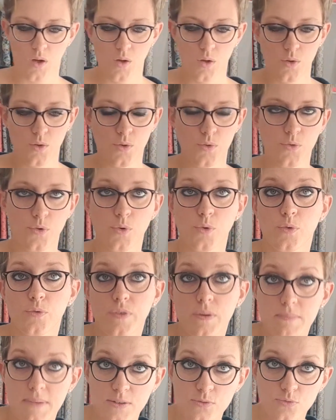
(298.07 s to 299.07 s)
de
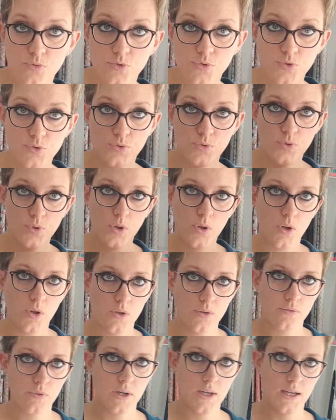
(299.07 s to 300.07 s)
fait ma couture.
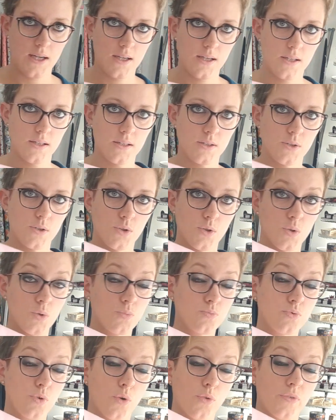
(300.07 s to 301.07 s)
Voilà,
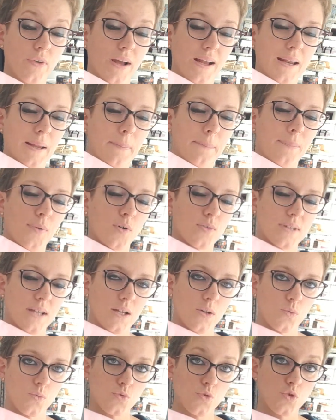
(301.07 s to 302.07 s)
pour faire les
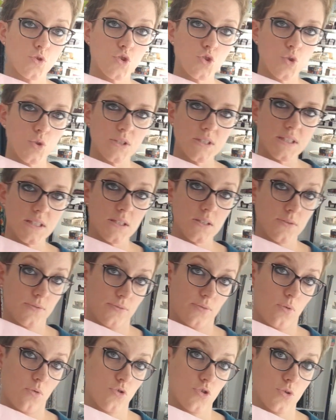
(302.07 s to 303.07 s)
pantalons de jogging,
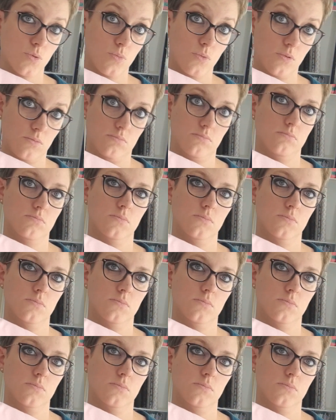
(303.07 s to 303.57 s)
franchement,